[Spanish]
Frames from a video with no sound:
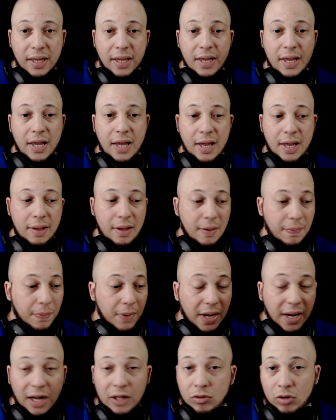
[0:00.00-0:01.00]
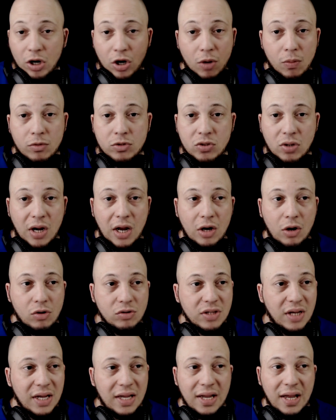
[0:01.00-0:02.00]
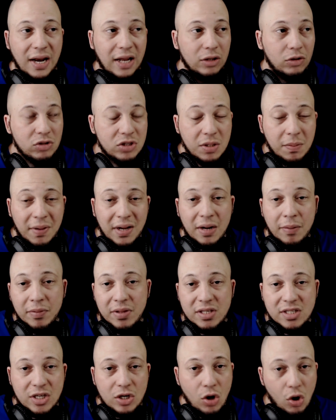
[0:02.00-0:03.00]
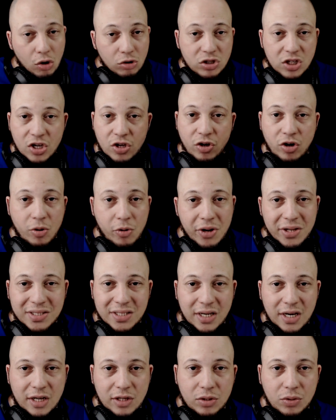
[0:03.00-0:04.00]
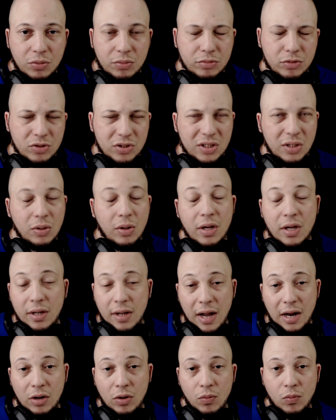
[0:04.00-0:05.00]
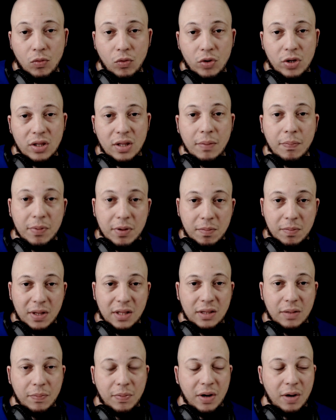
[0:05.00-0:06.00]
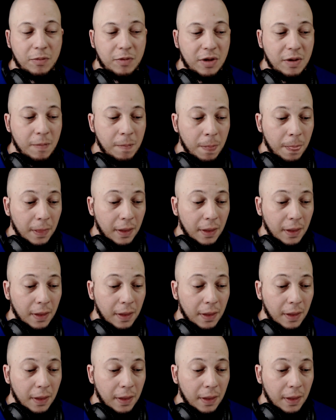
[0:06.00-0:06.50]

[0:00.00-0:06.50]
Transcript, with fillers: Eh, explicándole cómo son las cosas y a las dos semanas me dice no José yo no voy a hacer esto entonces es algo muy deprimente para mí